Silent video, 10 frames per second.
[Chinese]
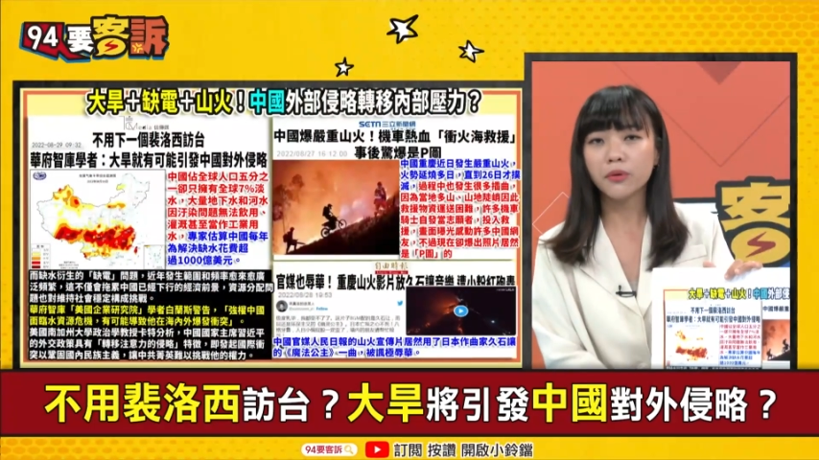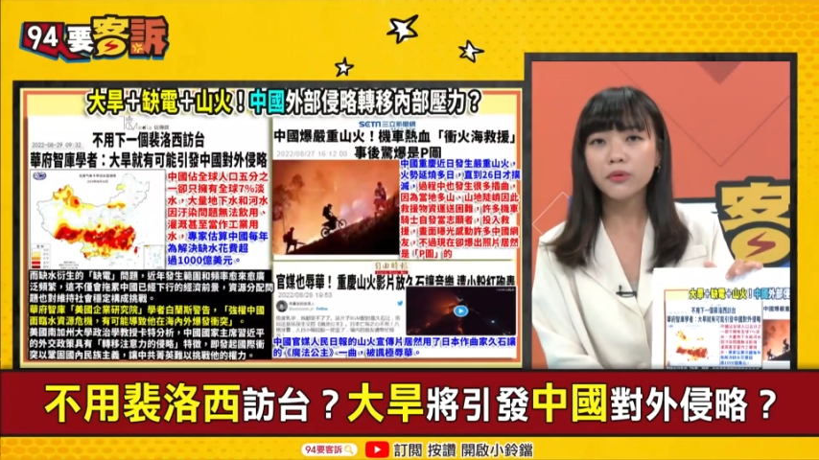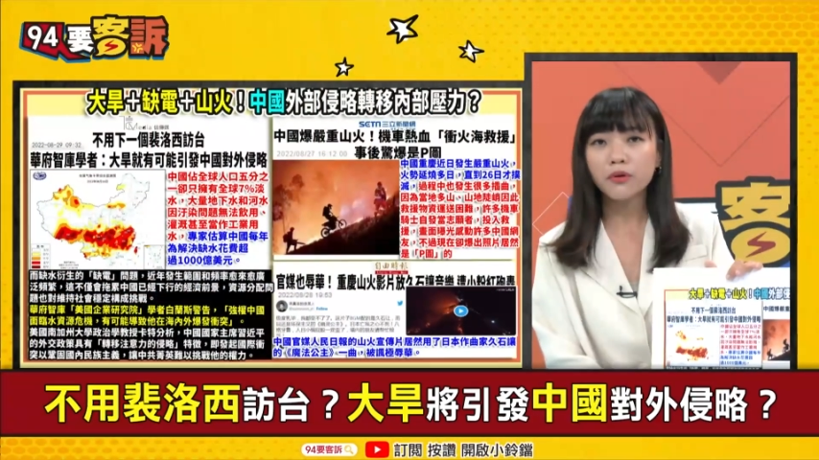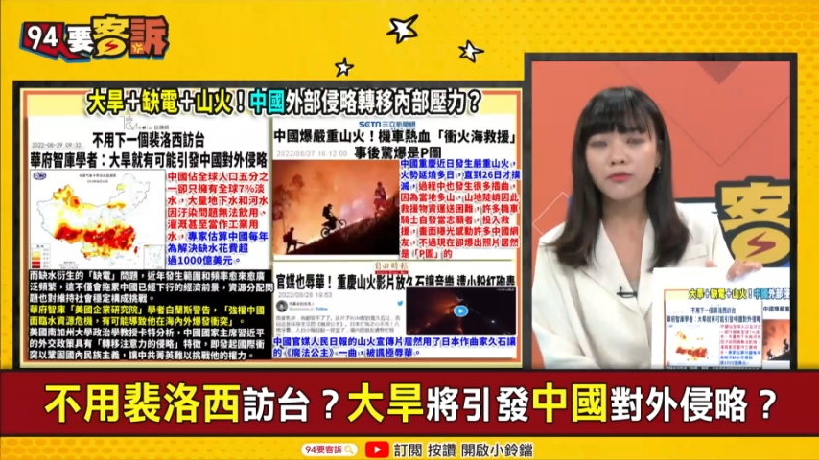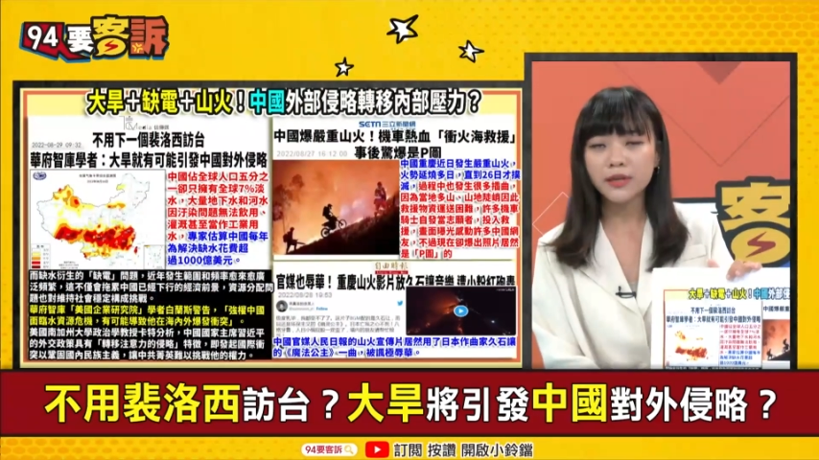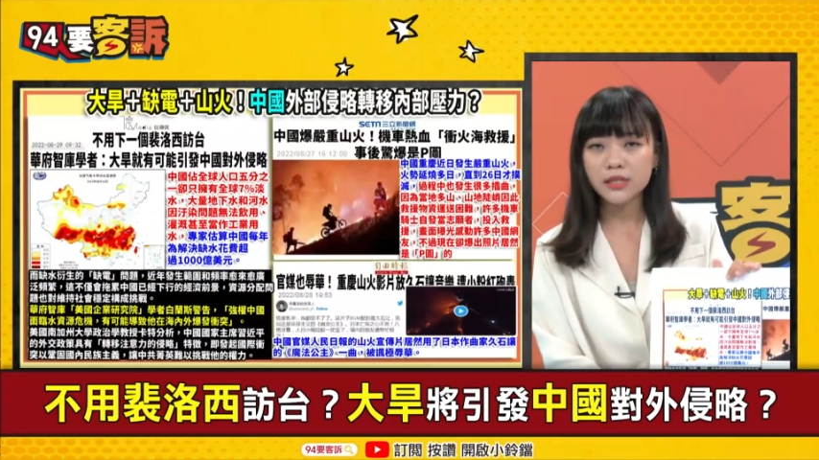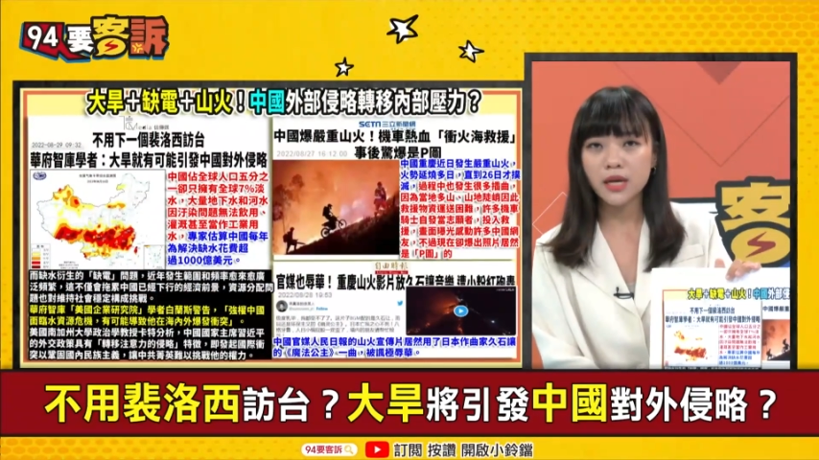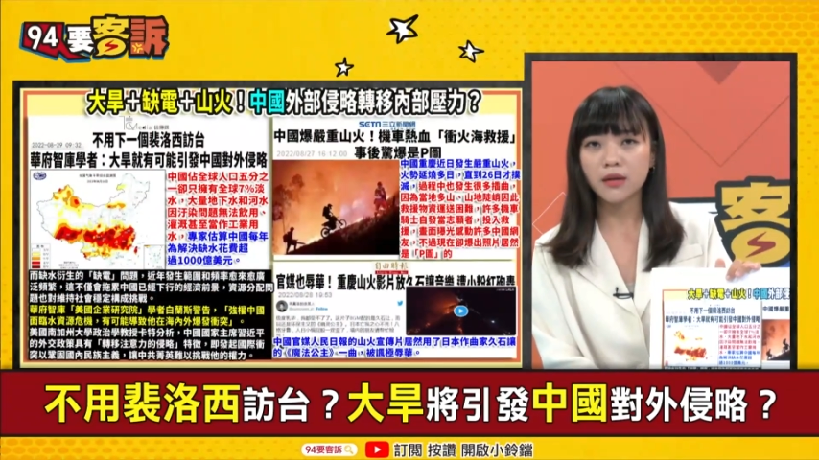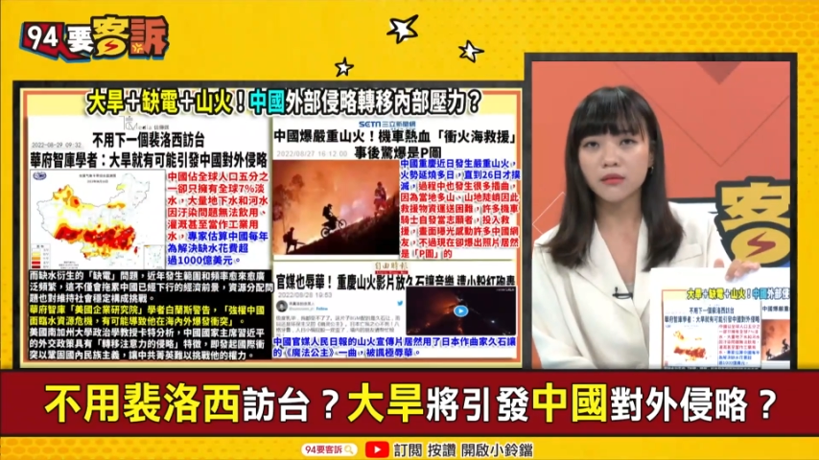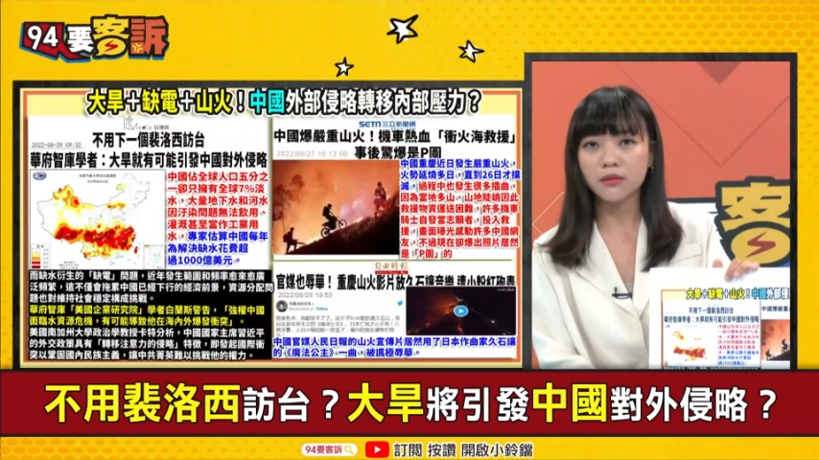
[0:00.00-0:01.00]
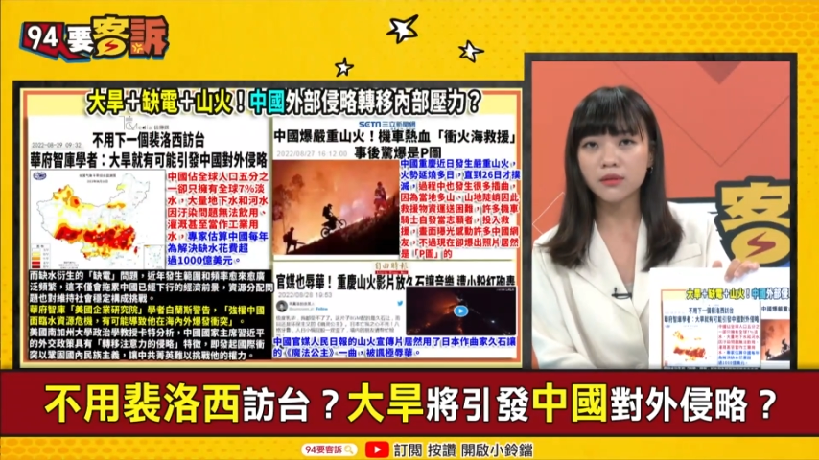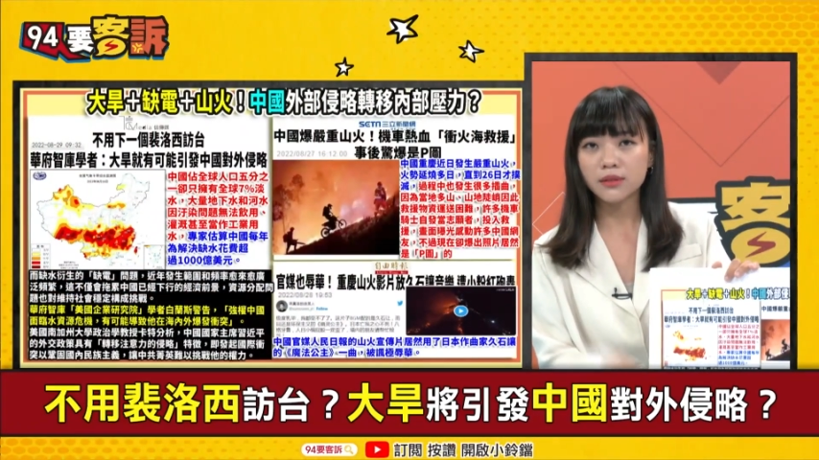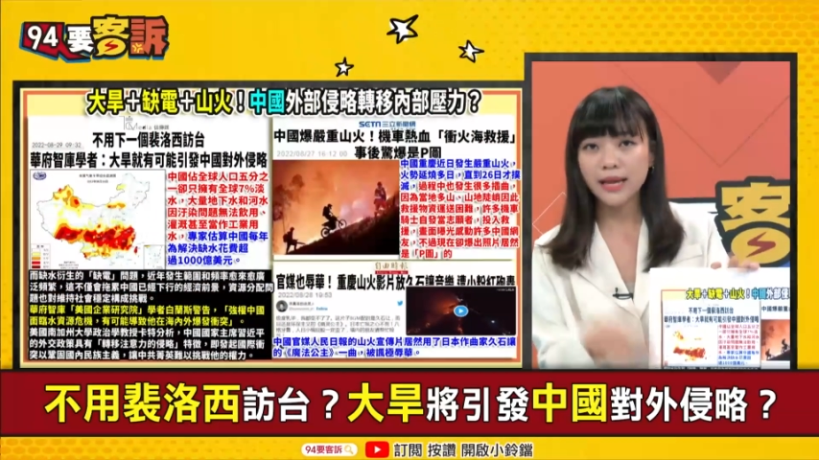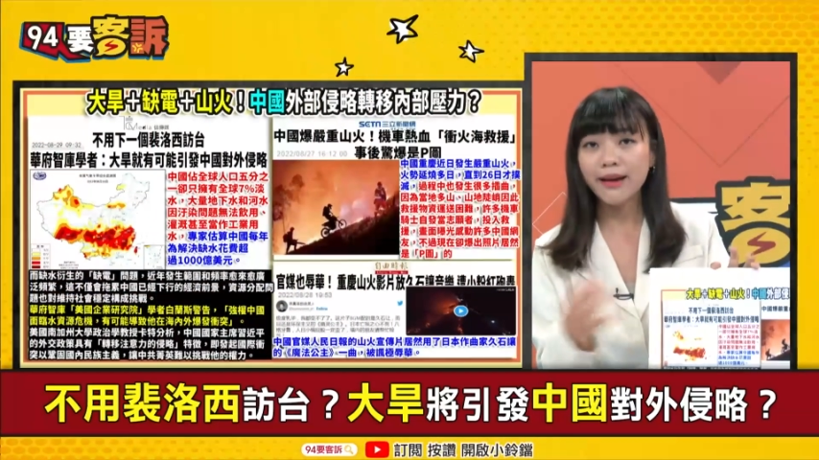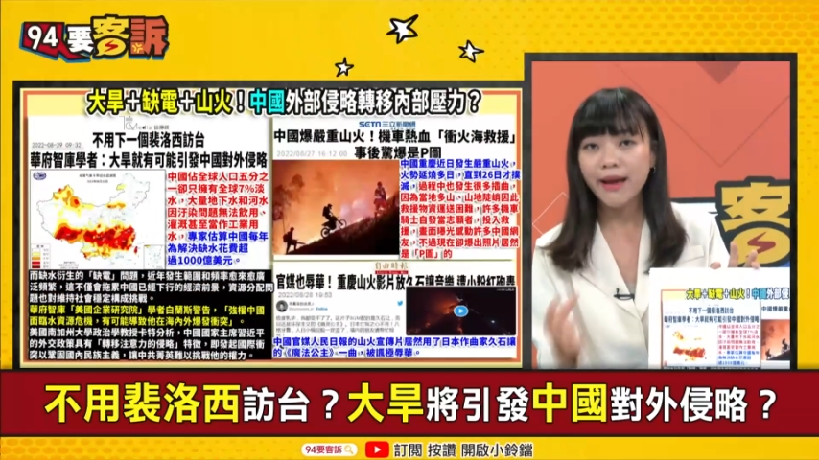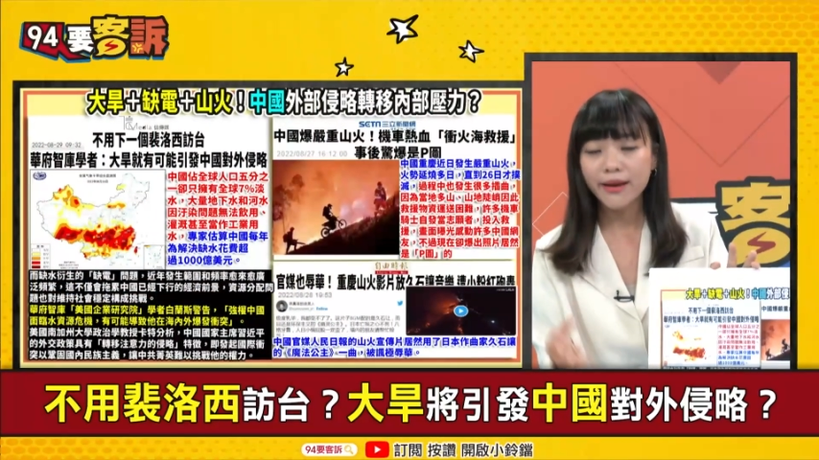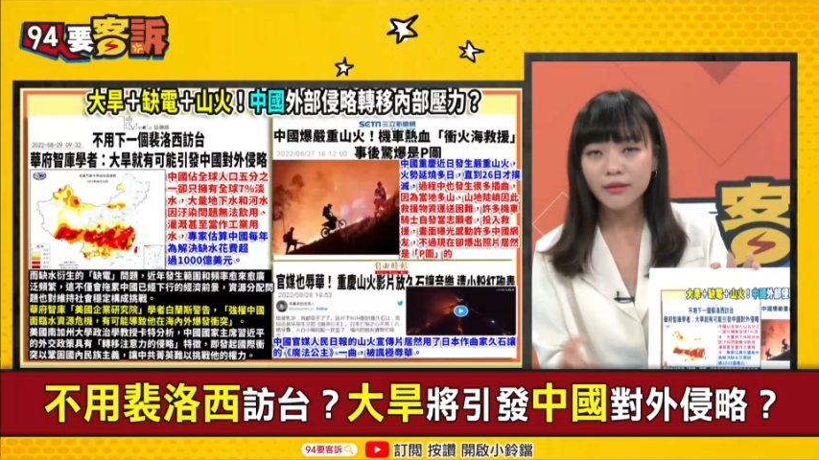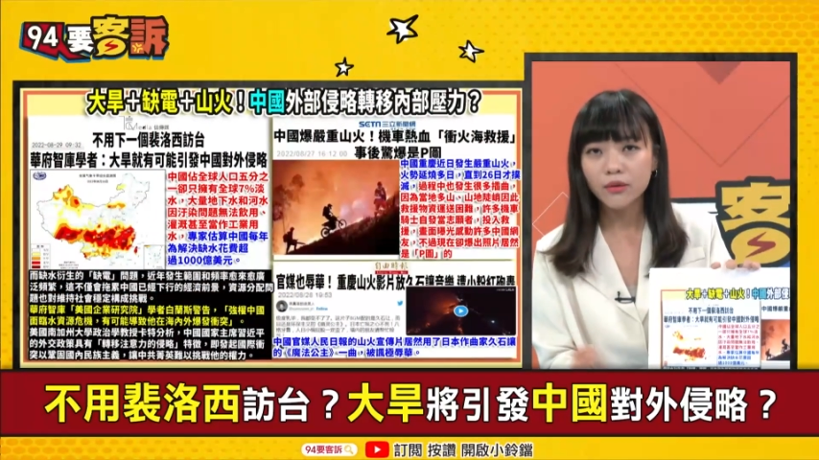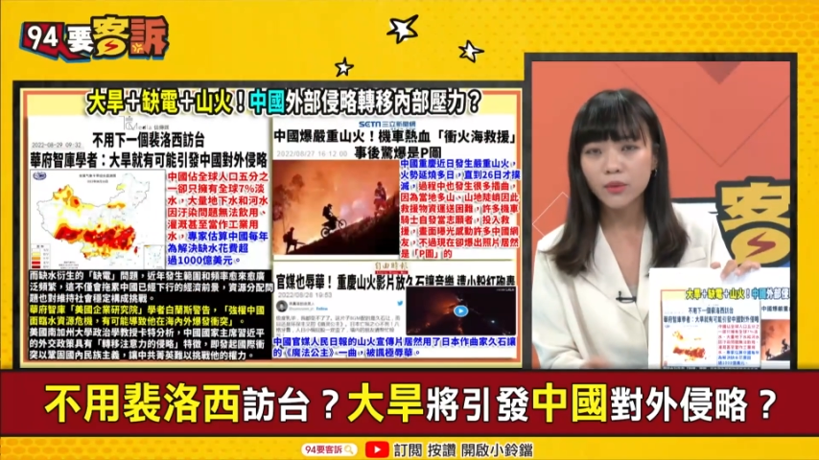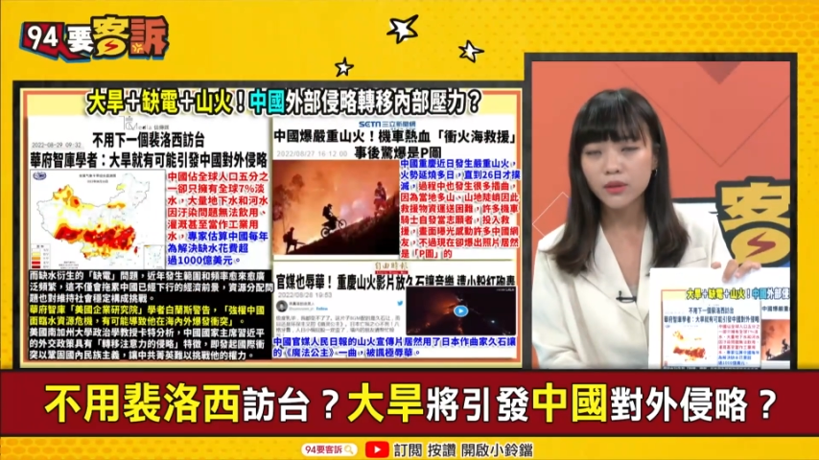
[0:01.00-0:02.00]
都有非常干
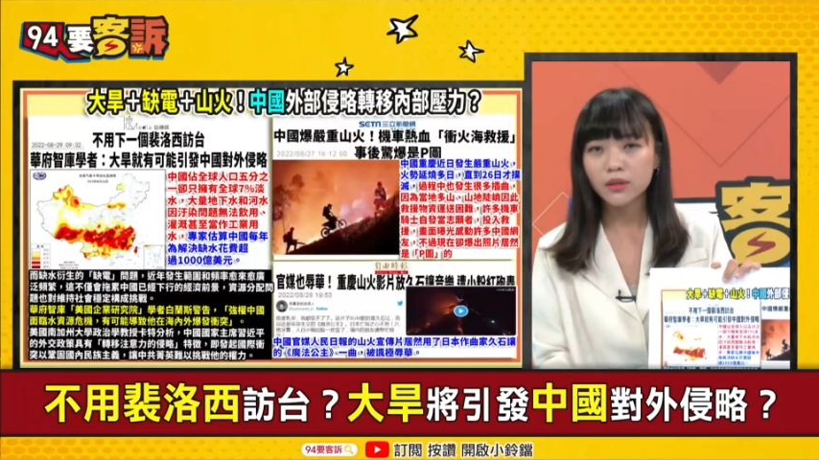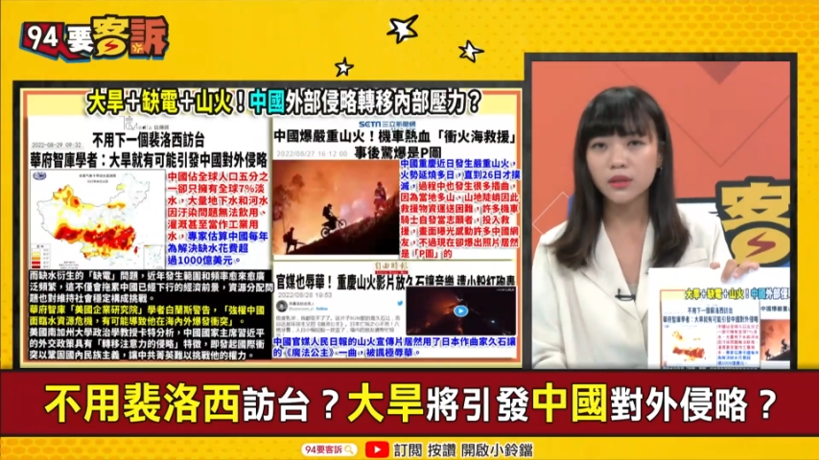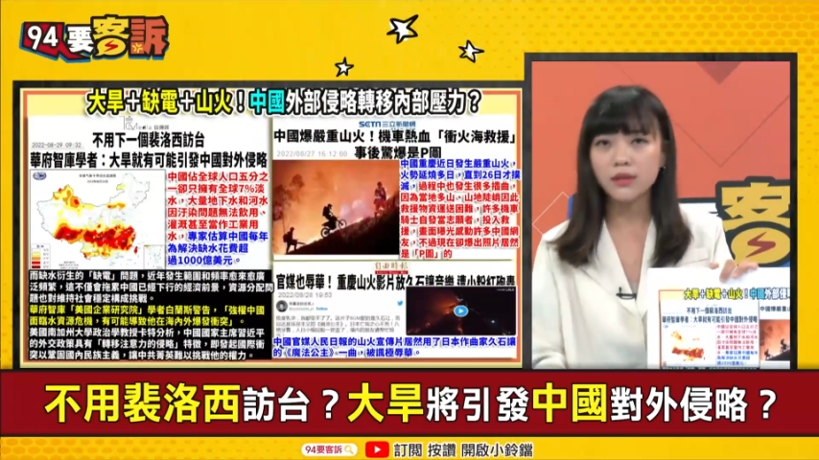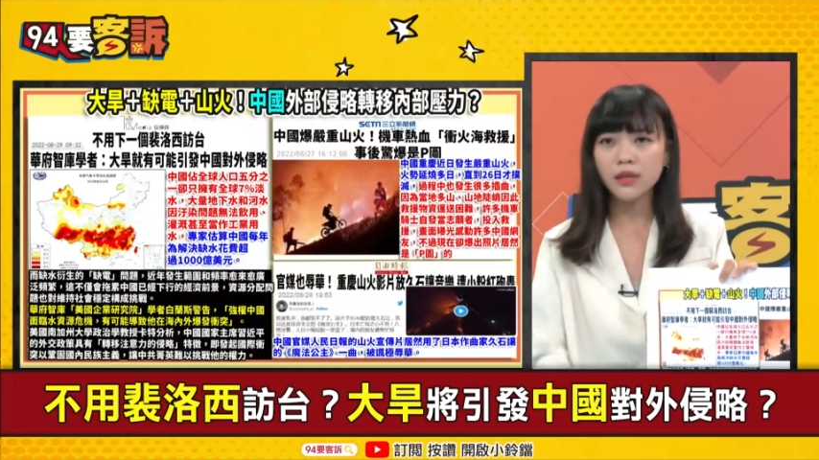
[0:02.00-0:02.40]
旱的问题，